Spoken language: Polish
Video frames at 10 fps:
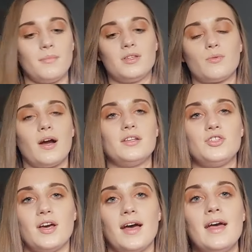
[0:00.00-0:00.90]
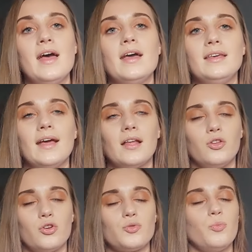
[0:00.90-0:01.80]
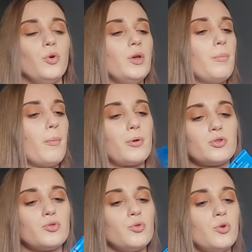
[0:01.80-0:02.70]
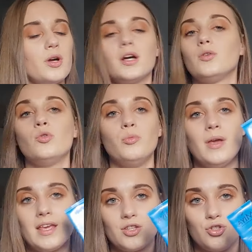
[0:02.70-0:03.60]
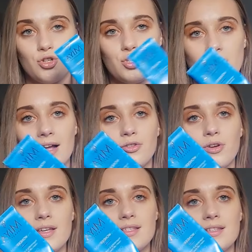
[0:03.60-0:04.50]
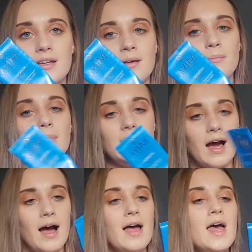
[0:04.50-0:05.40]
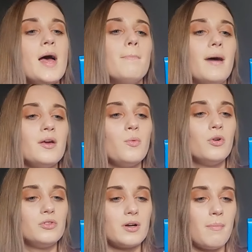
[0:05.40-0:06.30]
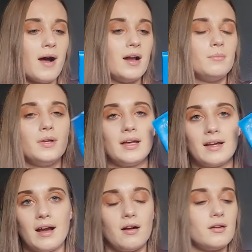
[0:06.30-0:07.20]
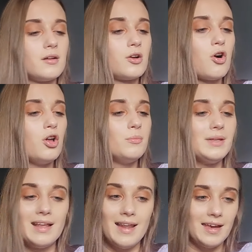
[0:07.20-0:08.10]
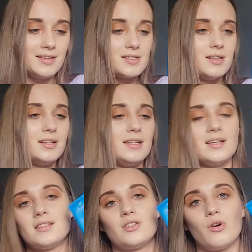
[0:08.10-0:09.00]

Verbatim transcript: i słuchajcie, jeden to jest mój po prostu ulubieniec życia, to jest e, Mia My Wonder Balm e, Call Me Later, jest